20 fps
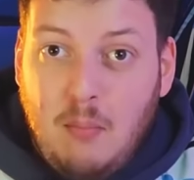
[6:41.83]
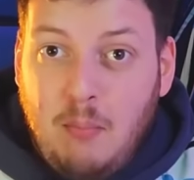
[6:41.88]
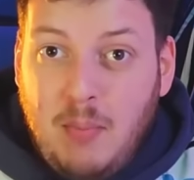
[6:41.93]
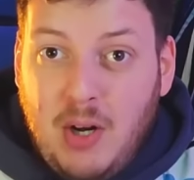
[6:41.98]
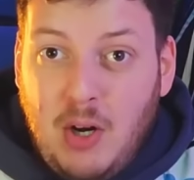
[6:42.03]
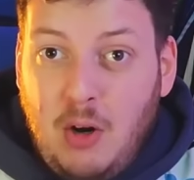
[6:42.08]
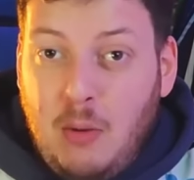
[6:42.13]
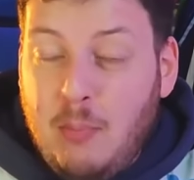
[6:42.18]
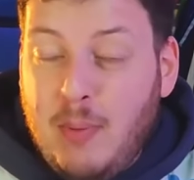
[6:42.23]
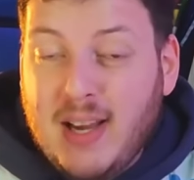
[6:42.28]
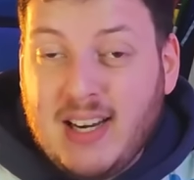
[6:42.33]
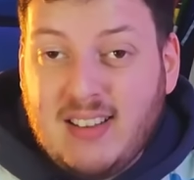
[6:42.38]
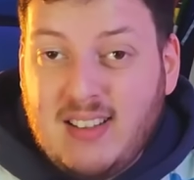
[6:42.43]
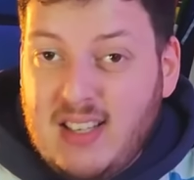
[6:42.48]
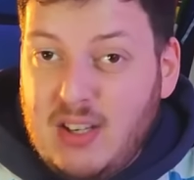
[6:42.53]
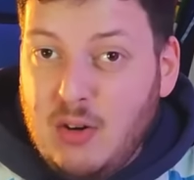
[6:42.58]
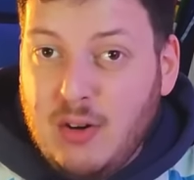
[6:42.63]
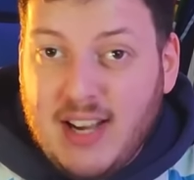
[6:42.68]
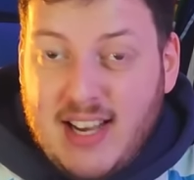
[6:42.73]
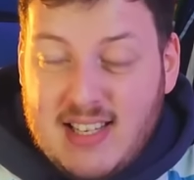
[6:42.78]
Pero el
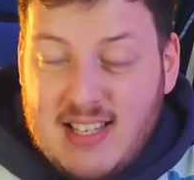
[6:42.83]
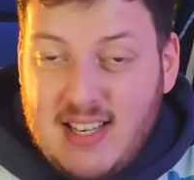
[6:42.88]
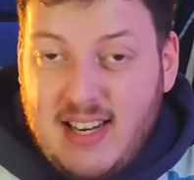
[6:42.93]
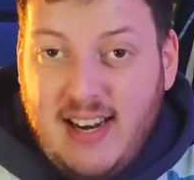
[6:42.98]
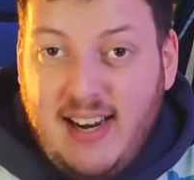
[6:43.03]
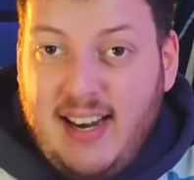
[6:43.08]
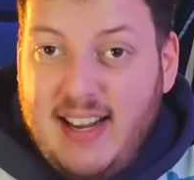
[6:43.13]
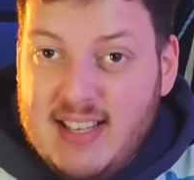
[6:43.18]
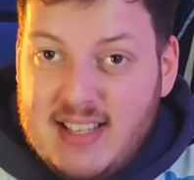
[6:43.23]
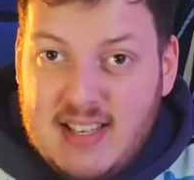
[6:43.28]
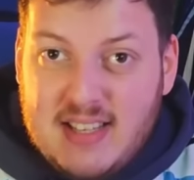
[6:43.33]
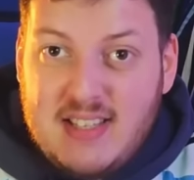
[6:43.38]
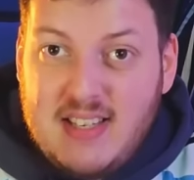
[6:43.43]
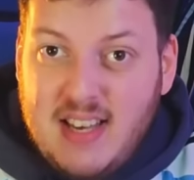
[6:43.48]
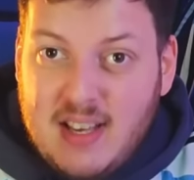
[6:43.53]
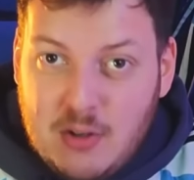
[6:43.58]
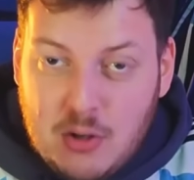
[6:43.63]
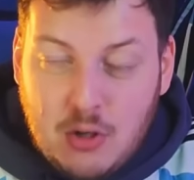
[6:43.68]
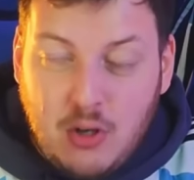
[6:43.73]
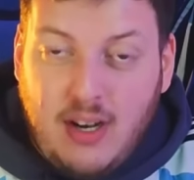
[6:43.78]
partido que hacen Alexis
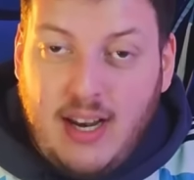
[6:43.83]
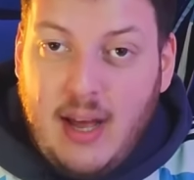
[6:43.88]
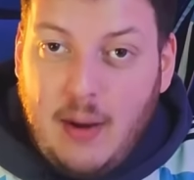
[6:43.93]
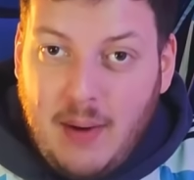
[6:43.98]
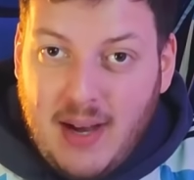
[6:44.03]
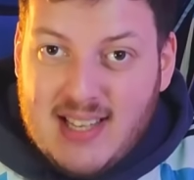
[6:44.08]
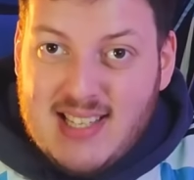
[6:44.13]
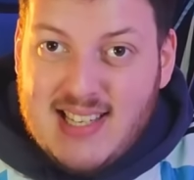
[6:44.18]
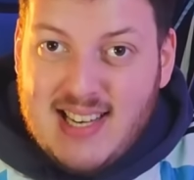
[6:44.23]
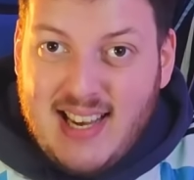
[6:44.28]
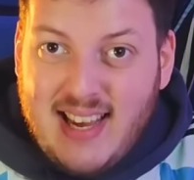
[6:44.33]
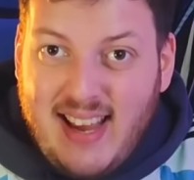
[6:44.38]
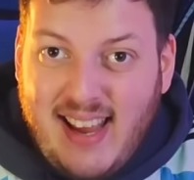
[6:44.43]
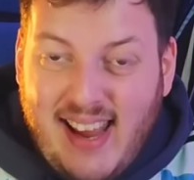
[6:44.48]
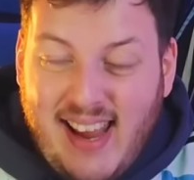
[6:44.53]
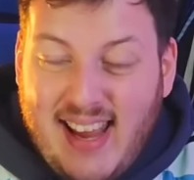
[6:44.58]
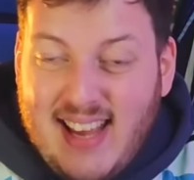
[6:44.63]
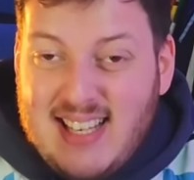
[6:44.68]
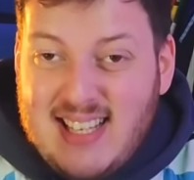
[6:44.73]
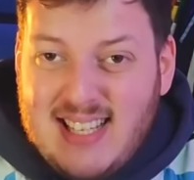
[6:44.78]
y Enzo en la base
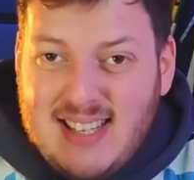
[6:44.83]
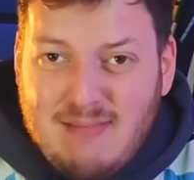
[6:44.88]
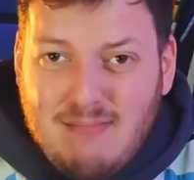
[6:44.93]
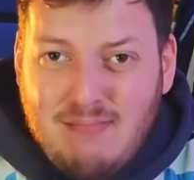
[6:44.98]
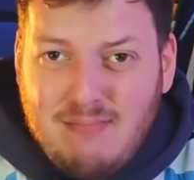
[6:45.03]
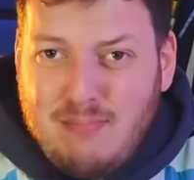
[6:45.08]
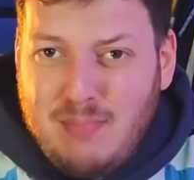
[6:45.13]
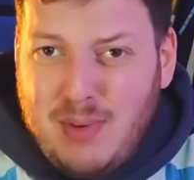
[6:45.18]
es